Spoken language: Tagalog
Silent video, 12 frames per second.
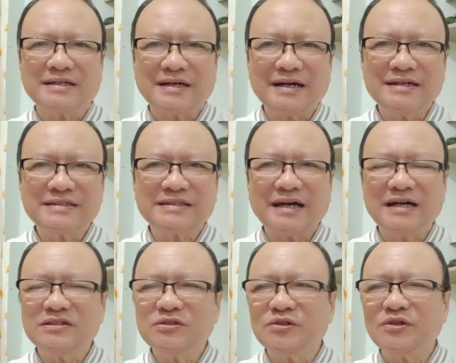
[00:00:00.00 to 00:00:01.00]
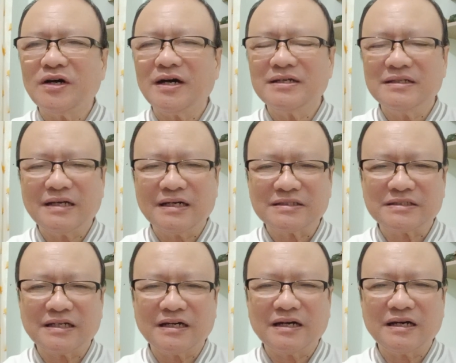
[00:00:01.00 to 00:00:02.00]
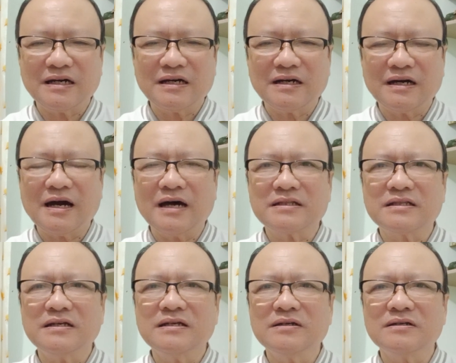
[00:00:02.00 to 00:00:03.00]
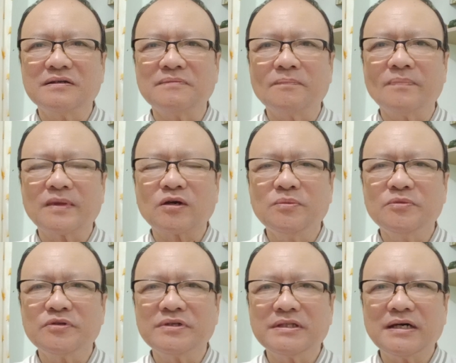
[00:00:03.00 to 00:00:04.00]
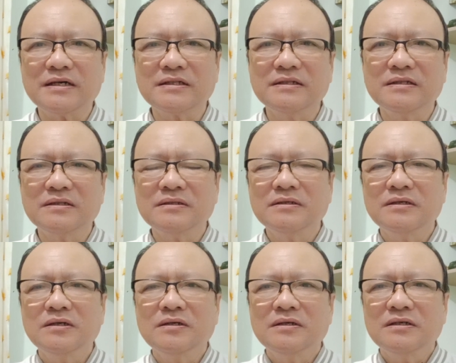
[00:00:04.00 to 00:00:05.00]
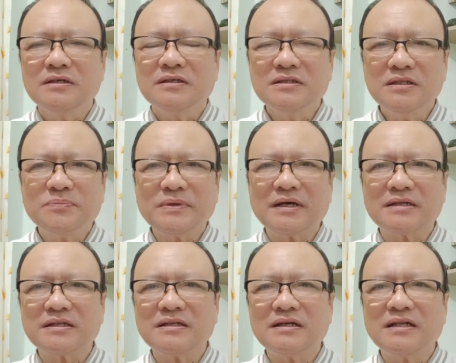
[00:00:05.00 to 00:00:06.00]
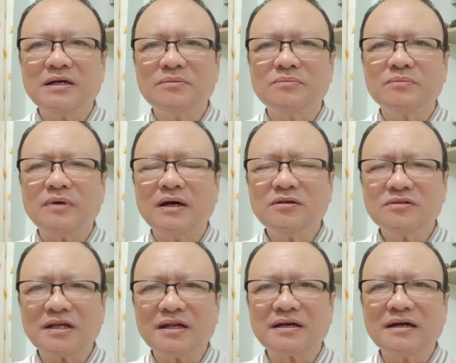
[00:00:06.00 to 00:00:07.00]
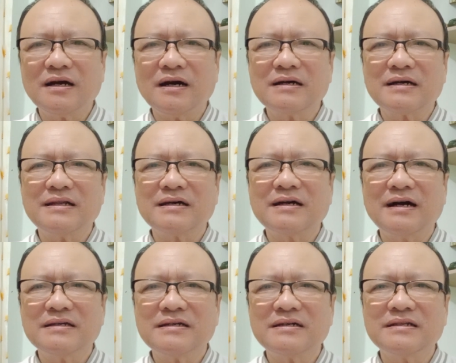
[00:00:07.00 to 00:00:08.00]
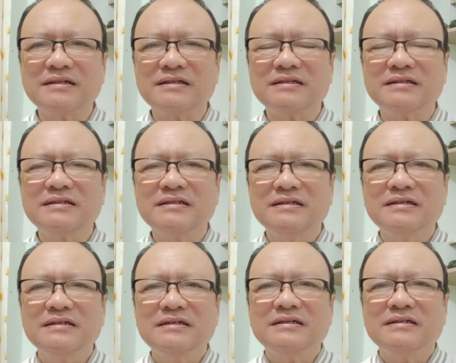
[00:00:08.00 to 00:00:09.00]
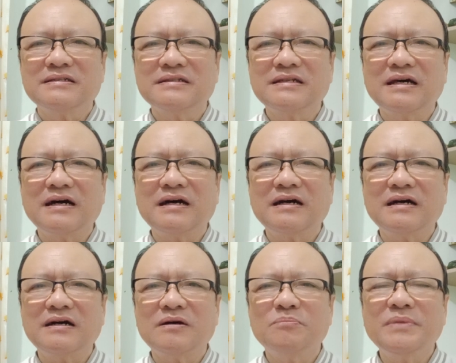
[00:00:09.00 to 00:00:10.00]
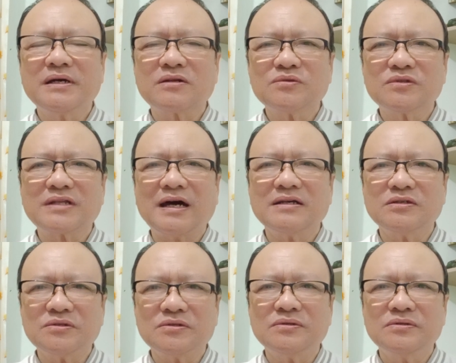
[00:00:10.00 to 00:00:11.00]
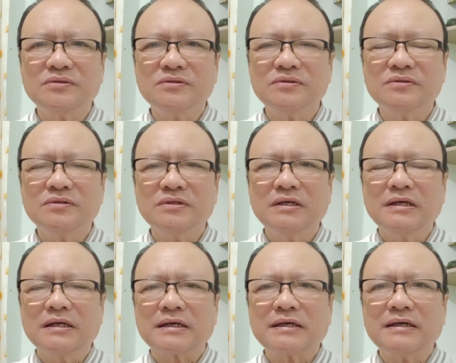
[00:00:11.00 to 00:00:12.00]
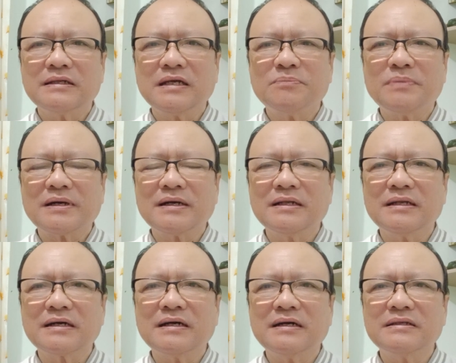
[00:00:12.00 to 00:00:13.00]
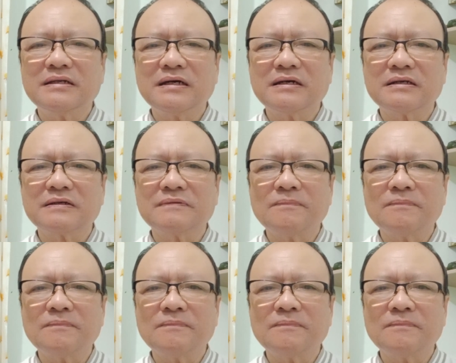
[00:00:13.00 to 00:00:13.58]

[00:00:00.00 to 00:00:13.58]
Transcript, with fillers: Kahit tayo ay nasa ating komunidad, hindi pa natin alam ano talaga ang kalagayan na meron tayo kaya napakahalaga ng